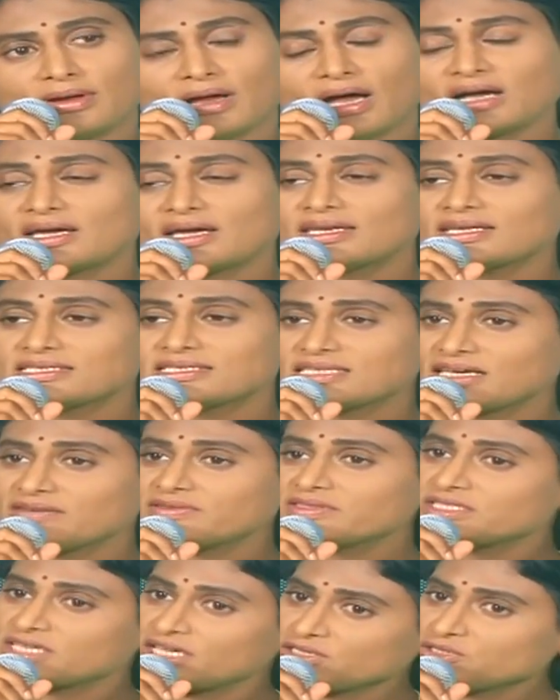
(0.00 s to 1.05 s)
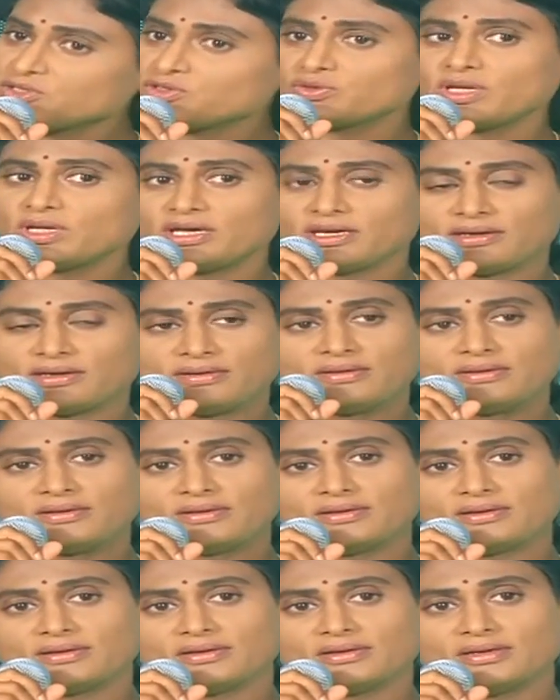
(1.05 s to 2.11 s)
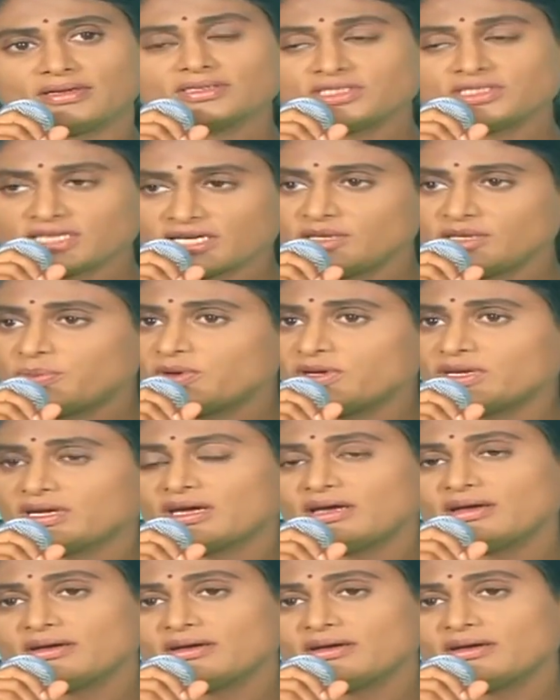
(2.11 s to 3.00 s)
ఆఖరికి సేవ చేస్తూనే చనిపోయిన